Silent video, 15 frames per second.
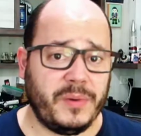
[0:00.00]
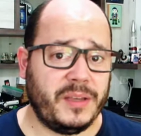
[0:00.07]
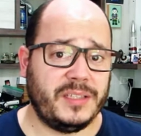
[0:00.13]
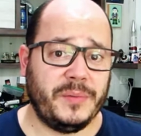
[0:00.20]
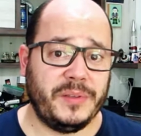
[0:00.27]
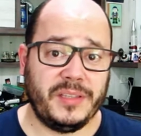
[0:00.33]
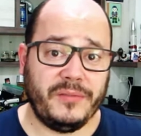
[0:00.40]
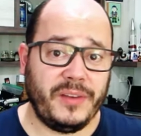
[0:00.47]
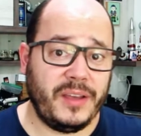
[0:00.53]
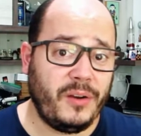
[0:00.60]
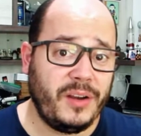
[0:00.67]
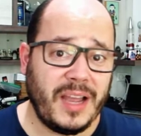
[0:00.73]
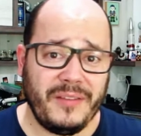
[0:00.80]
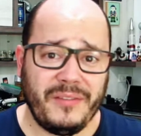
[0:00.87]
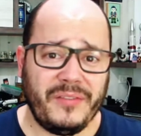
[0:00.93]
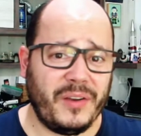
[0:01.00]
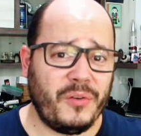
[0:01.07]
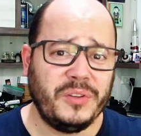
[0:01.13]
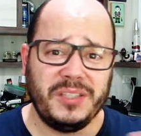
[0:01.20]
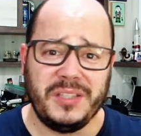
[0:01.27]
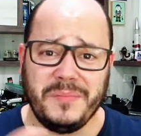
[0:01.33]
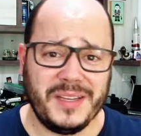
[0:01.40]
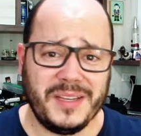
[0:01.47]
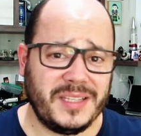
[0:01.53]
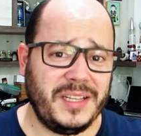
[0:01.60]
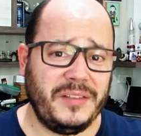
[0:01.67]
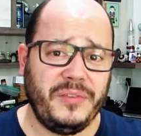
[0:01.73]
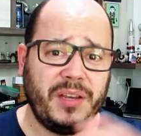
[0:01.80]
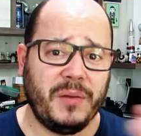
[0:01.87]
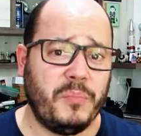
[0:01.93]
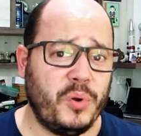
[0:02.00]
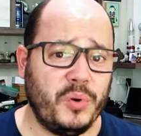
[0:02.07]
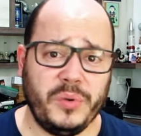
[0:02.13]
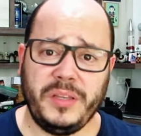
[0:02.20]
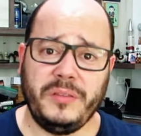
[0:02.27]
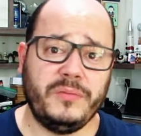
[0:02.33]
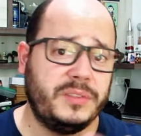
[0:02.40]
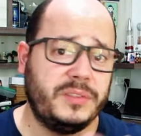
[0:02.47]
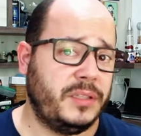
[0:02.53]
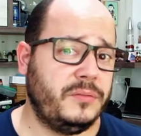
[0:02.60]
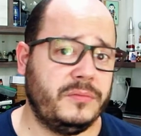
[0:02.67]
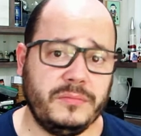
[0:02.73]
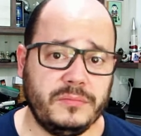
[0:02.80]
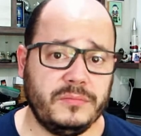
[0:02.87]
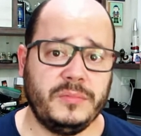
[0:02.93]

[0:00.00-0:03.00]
basicamente. Você vai olhar, vai ver coisa demais ali, fica poluído, você não.